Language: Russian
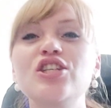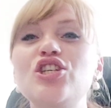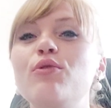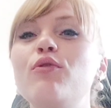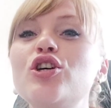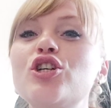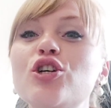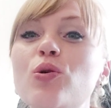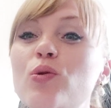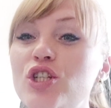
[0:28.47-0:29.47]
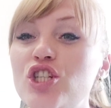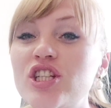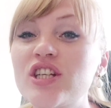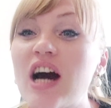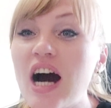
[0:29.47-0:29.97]
Чего же
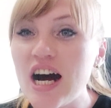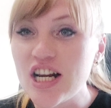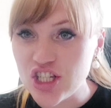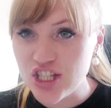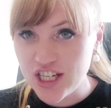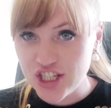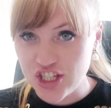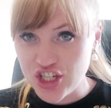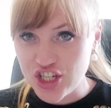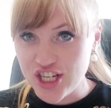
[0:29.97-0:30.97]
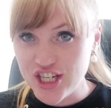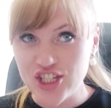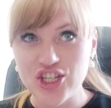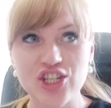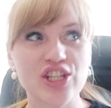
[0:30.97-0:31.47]
хочет каждая
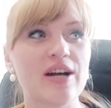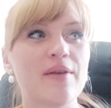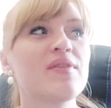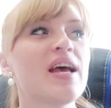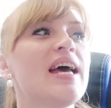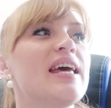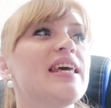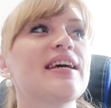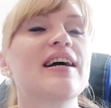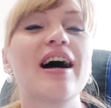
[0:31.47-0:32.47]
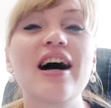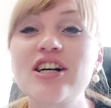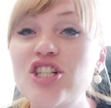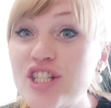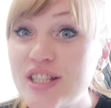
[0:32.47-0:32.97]
женщина и
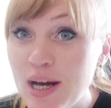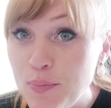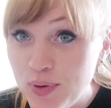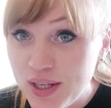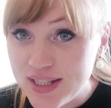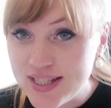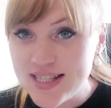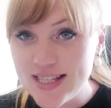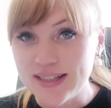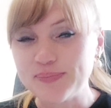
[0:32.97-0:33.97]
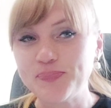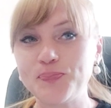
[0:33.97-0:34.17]
как же добиться